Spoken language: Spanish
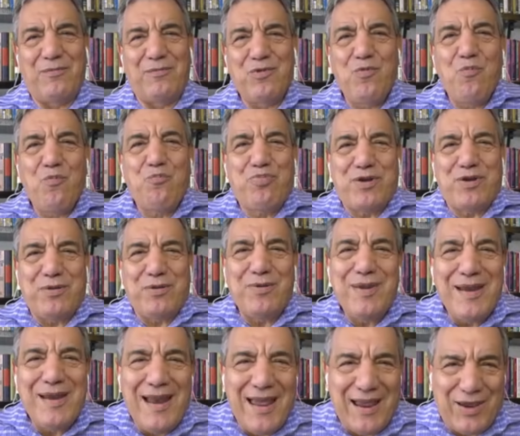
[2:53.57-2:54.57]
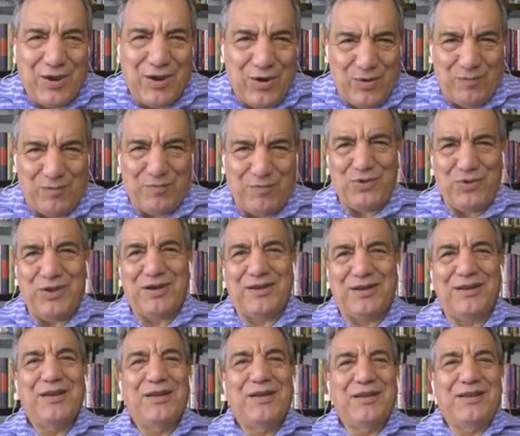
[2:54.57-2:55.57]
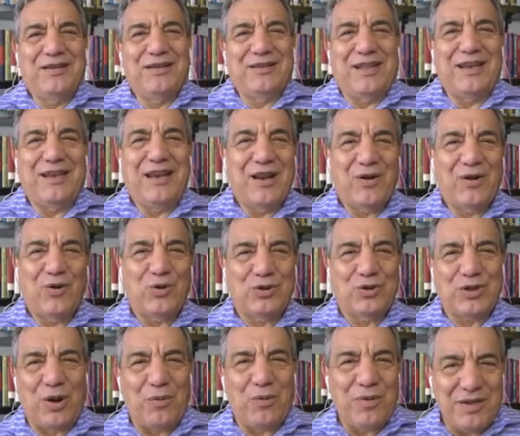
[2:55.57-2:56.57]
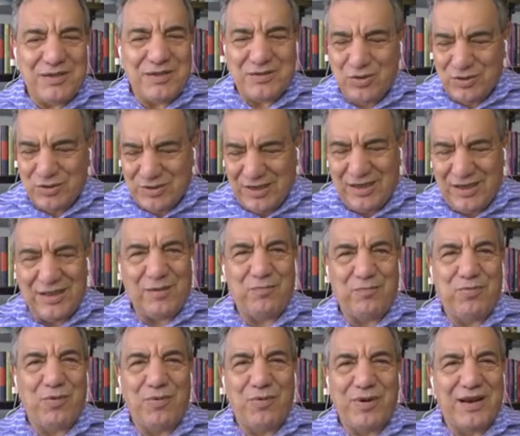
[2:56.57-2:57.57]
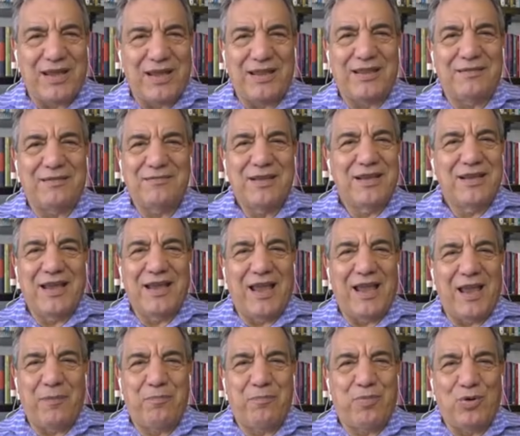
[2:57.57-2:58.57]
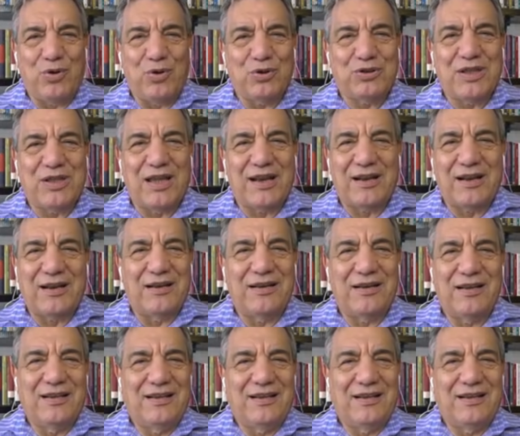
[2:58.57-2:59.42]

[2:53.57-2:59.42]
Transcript: para mí un privilegio poder tenerlo otra vez, yo sé que después van a explotar